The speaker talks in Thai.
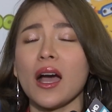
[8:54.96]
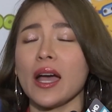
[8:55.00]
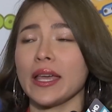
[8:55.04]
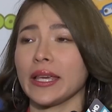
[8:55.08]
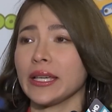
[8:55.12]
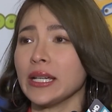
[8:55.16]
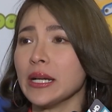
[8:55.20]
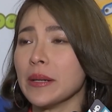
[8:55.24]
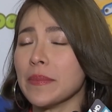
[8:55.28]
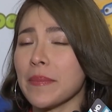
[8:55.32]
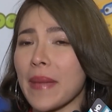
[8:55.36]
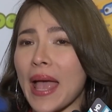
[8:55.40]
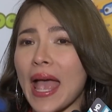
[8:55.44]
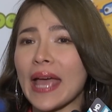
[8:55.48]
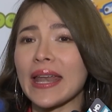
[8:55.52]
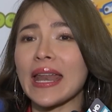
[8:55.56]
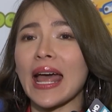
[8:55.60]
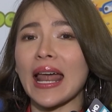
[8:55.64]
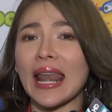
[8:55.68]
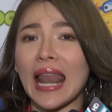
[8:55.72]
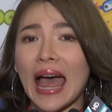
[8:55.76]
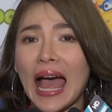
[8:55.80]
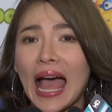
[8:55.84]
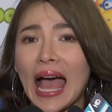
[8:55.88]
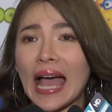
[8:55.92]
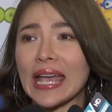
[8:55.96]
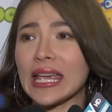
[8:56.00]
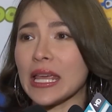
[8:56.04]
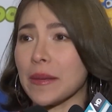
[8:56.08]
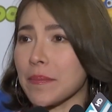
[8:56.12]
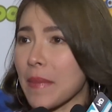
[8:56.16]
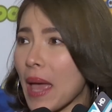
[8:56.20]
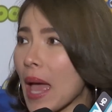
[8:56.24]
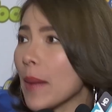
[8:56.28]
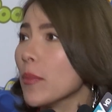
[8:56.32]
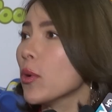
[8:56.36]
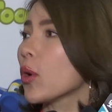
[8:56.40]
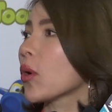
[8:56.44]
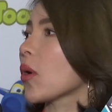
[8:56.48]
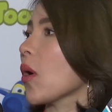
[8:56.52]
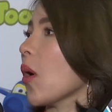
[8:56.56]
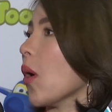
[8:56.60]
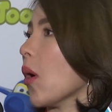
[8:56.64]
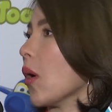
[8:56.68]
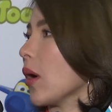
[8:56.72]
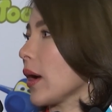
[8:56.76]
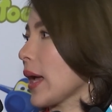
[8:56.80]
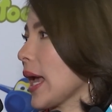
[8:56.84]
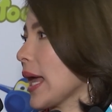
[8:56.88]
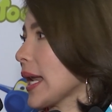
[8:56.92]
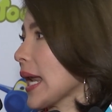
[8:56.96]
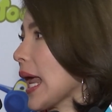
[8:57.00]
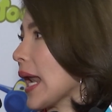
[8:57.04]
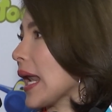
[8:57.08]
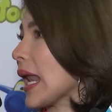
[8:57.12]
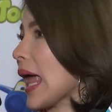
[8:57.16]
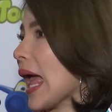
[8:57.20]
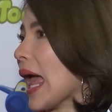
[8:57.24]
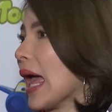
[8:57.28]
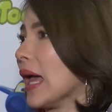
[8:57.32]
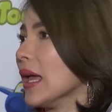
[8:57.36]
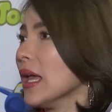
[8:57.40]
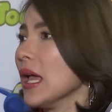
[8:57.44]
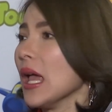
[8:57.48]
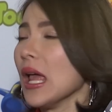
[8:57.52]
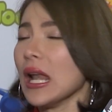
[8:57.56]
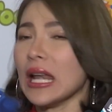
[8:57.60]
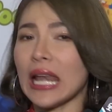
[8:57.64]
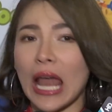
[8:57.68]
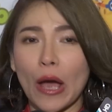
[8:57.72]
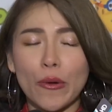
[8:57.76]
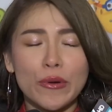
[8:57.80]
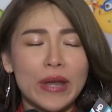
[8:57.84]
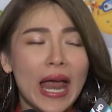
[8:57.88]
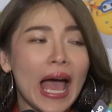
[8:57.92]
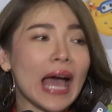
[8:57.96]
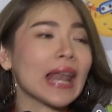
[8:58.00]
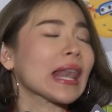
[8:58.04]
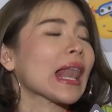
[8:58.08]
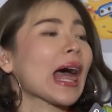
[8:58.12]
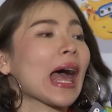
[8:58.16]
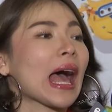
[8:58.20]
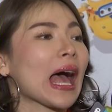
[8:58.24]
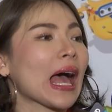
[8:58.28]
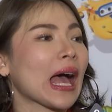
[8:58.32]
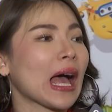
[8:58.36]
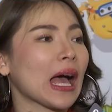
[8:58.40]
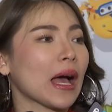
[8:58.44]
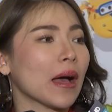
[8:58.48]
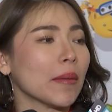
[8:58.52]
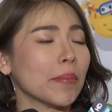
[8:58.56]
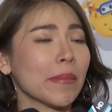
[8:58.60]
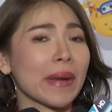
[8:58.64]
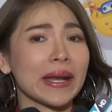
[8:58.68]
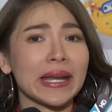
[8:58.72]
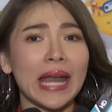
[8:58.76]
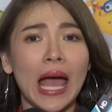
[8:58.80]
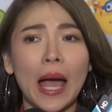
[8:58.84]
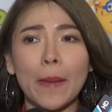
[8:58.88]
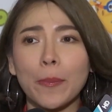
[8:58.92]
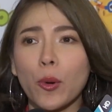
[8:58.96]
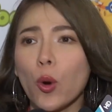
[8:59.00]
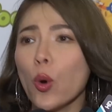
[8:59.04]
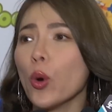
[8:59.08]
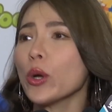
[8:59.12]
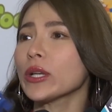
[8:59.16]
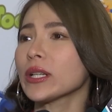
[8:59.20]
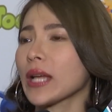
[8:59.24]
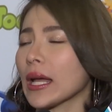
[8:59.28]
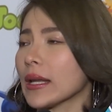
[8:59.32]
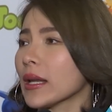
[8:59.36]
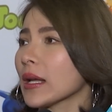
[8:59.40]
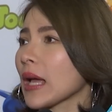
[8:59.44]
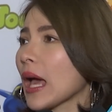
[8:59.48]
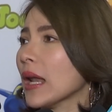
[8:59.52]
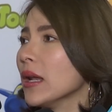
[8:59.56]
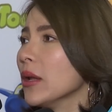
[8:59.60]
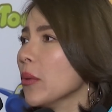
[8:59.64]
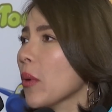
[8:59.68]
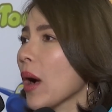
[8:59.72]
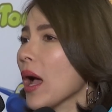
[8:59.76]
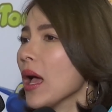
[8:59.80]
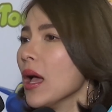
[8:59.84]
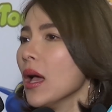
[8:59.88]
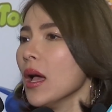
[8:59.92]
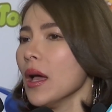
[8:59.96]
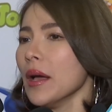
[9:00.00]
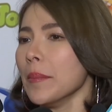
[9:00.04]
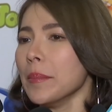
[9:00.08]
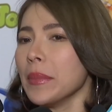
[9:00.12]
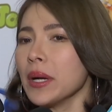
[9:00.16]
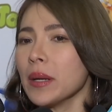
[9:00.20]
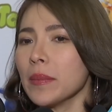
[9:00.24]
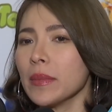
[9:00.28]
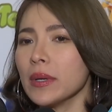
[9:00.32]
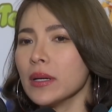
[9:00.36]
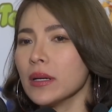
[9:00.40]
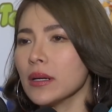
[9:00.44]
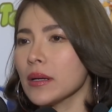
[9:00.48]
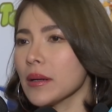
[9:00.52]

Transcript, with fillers: ยคือแม่ดารา เห็นแม่บุโกะแค่นั้นแหละ แล้วดารามานั่งพูดกันทั้งนั้นเลยว่ามือมึ